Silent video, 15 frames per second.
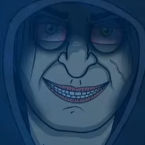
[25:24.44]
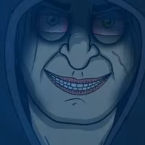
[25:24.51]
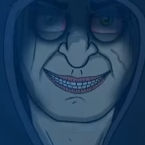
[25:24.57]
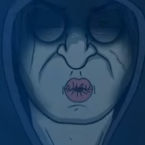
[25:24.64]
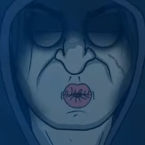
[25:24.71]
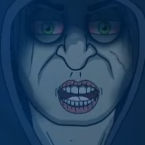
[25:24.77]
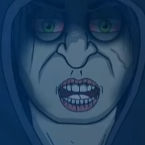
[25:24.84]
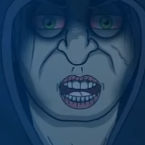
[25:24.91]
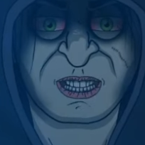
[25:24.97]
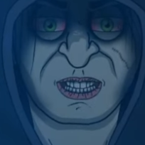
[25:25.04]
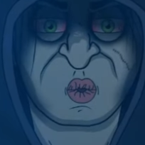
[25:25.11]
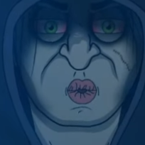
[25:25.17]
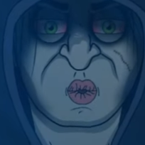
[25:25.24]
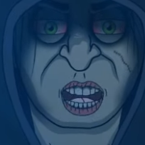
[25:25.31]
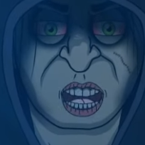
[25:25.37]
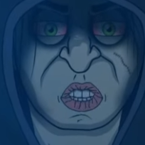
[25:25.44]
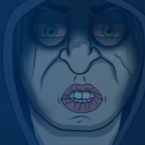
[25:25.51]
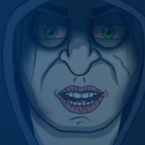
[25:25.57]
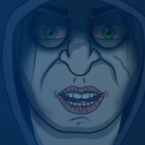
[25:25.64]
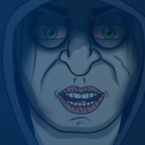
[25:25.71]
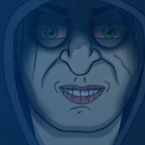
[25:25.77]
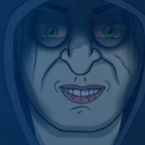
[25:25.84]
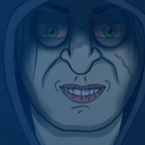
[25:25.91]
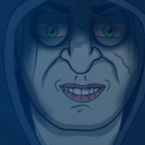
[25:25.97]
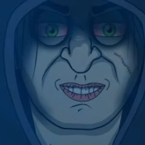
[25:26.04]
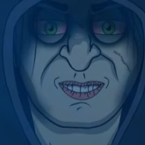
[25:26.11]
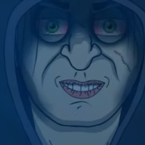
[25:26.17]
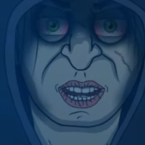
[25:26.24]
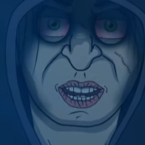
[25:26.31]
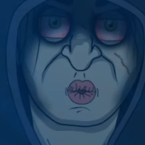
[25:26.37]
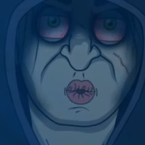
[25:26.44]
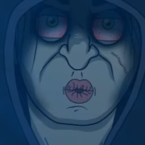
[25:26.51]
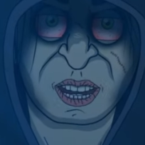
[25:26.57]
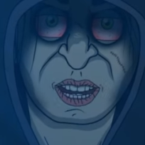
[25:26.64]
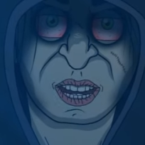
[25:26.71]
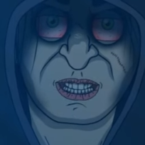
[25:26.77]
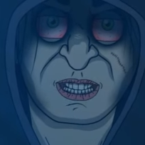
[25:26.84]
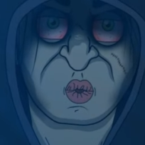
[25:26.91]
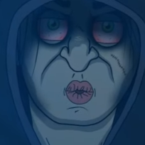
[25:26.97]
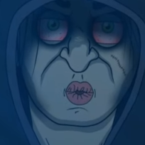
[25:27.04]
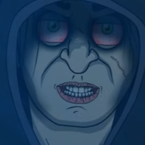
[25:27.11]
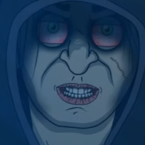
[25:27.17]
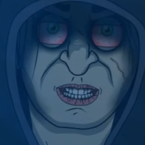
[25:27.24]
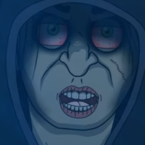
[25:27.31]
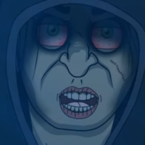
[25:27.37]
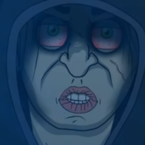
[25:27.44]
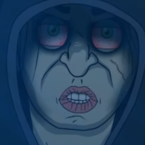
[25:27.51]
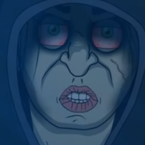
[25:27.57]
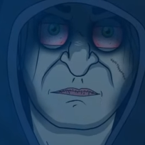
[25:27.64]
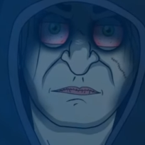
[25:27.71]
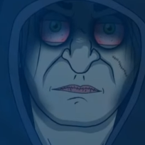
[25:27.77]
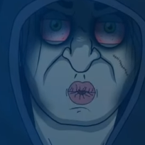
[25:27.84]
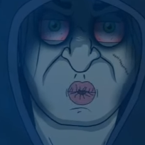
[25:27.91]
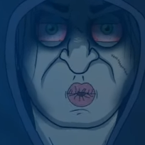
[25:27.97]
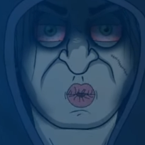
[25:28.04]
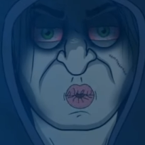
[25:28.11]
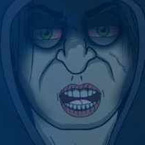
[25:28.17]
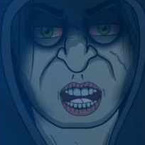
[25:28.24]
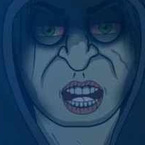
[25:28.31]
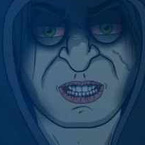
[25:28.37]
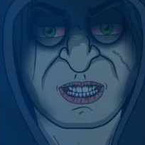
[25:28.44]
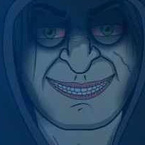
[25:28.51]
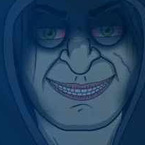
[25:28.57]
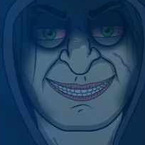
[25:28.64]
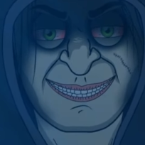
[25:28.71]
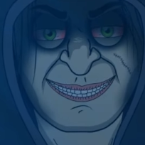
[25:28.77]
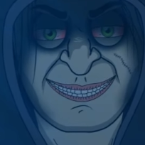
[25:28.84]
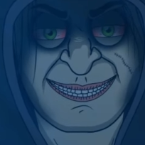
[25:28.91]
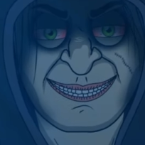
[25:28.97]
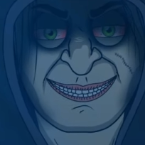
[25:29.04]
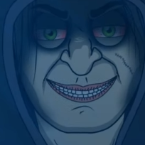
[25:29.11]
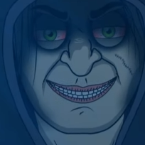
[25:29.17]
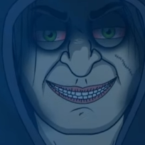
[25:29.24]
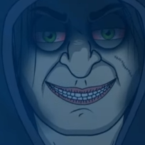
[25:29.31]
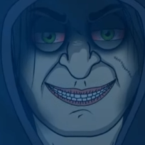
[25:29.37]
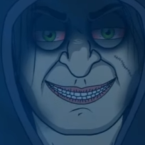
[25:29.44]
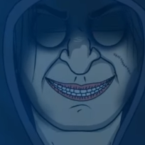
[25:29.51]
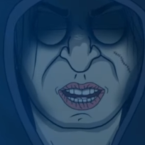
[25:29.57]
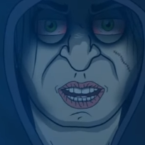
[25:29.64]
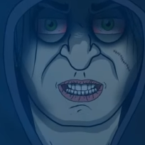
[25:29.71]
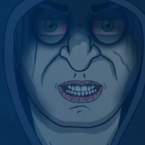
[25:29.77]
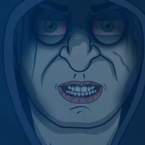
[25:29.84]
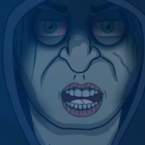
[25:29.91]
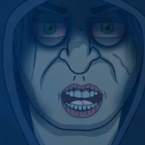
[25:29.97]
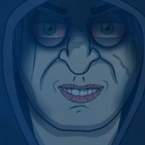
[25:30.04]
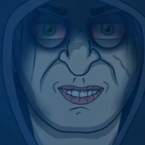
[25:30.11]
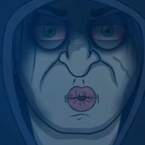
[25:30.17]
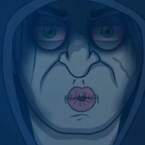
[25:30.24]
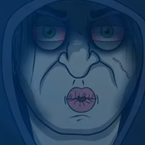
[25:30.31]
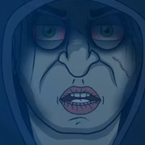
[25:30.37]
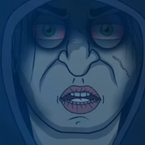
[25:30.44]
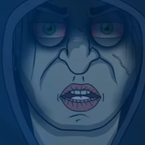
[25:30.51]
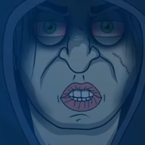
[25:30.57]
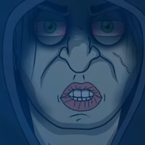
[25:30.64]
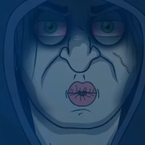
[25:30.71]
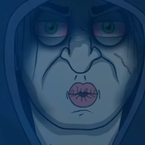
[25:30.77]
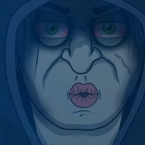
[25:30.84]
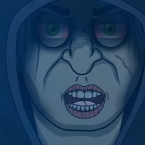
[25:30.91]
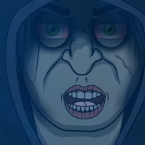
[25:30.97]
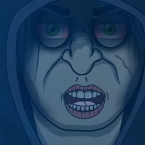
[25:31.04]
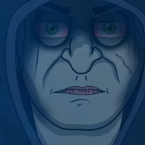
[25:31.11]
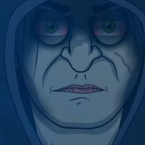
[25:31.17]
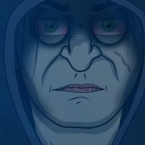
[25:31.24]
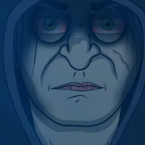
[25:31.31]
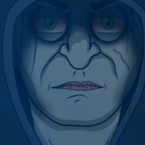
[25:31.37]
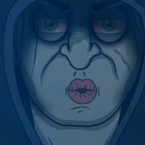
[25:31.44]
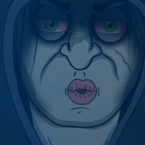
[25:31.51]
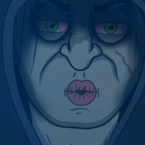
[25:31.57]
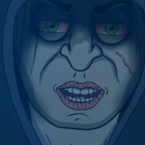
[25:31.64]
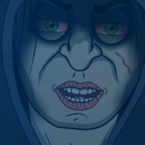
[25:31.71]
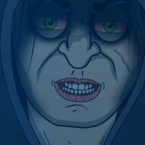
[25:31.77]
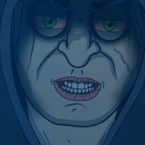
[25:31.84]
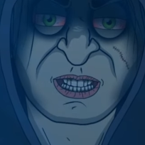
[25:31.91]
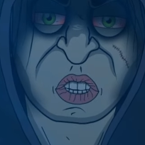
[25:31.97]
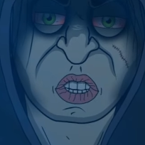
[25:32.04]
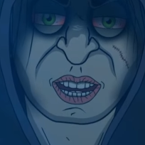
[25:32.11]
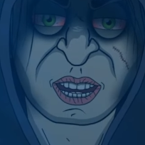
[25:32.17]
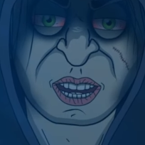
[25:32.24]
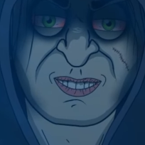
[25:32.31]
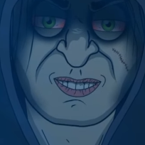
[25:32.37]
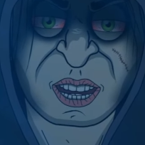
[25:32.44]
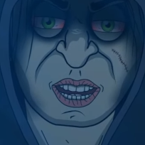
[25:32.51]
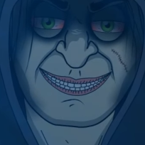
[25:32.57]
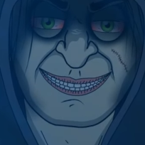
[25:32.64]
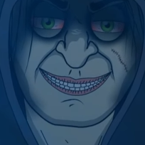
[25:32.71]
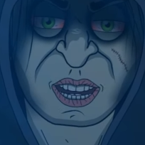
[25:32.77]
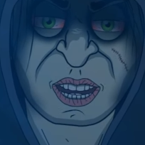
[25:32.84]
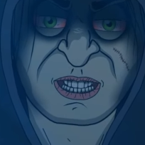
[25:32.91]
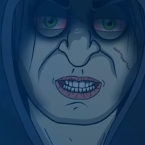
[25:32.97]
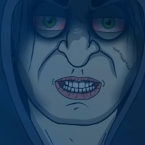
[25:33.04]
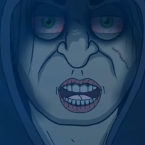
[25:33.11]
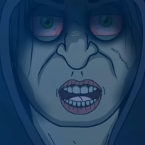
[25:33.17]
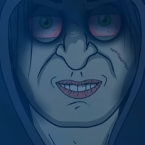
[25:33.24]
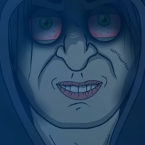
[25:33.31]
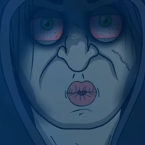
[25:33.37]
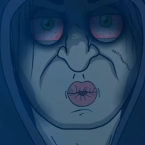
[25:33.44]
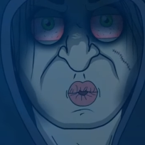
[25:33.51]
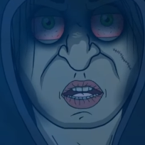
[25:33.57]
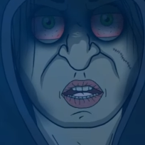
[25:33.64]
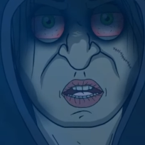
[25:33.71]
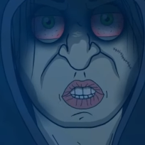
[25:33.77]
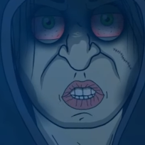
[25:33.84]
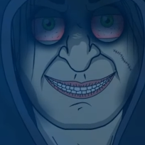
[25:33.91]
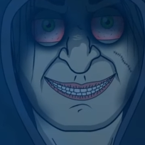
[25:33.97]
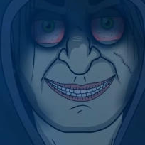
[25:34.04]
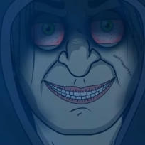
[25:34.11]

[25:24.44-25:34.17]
अब से तुम कभी भी अकेले नहीं हो एडम अगर तुम हमारी खोज करने निकले या पुलिस के पास गए या फिर जो कुछ भी यहां हुआ उसके बारे में तुमने किसी